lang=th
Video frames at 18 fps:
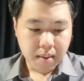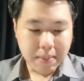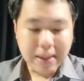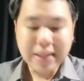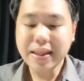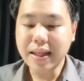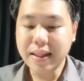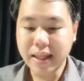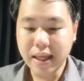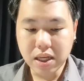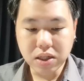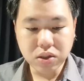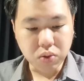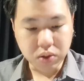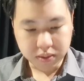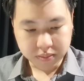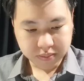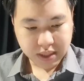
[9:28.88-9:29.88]
ไม่ติดดีที่
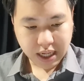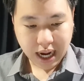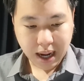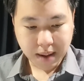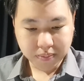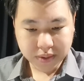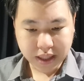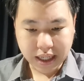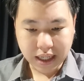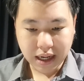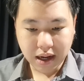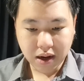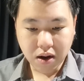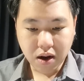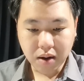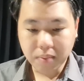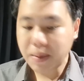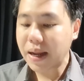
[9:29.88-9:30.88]
สุดนะครับติดแล้
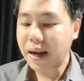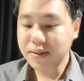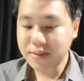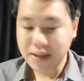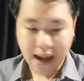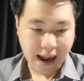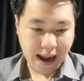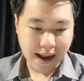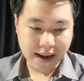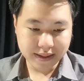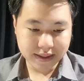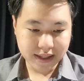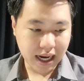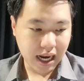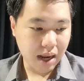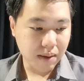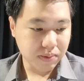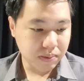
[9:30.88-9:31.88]
วก็ไปรักษา
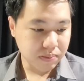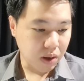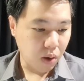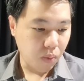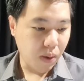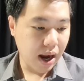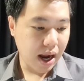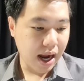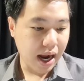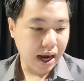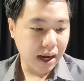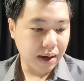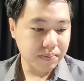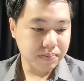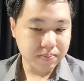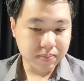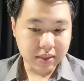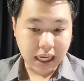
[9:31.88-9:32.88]
นะครับแต่ว่า
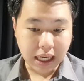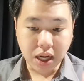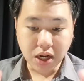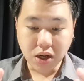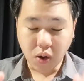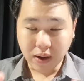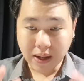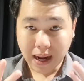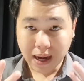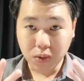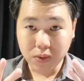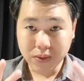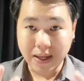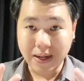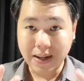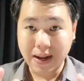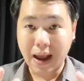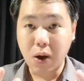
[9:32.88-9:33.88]
อย่างน้อยๆถ้าเรา
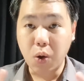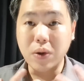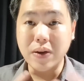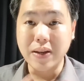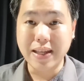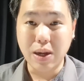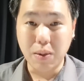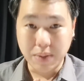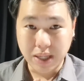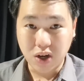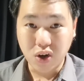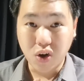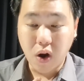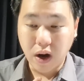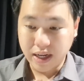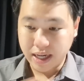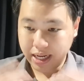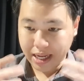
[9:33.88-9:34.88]
ติดนะคนเดียวมันยังร
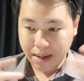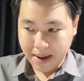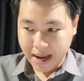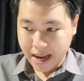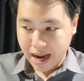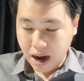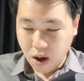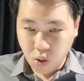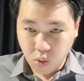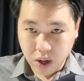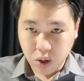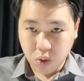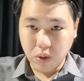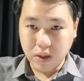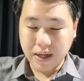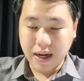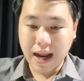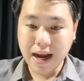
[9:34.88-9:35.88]
อดเนี่ยอย่าไปให้เอาให้
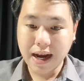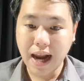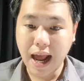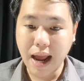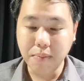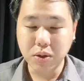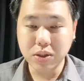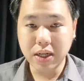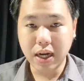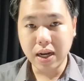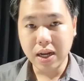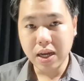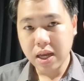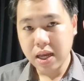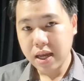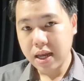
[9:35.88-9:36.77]
คนข้างกายเพราะฉะนั้น